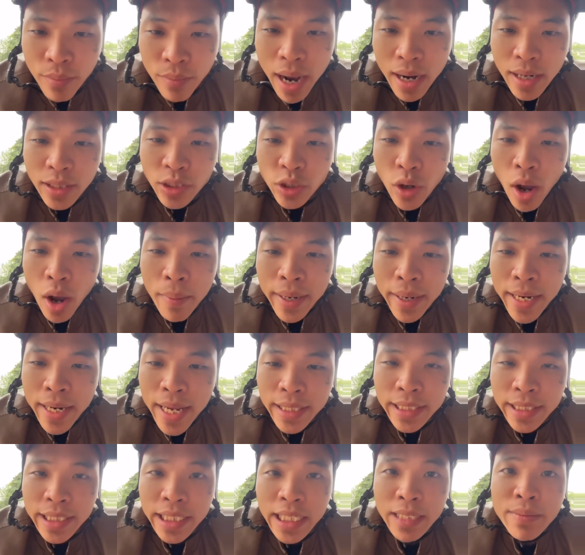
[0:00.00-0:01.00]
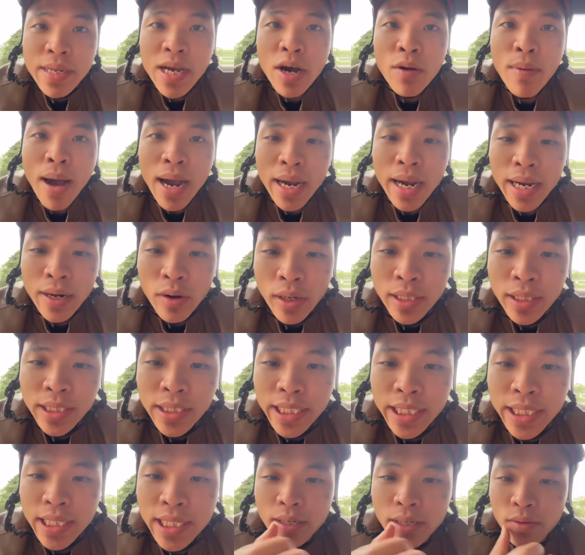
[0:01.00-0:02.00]
Bác cứ cho em cái địa chỉ Biếu bác cái lón
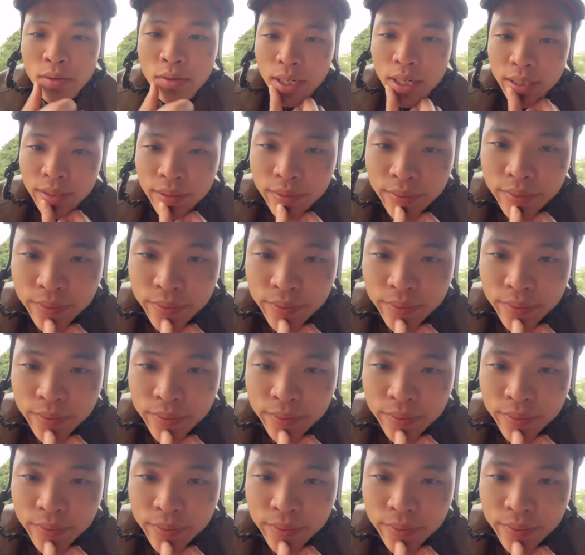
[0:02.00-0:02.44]
xịn nhất luôn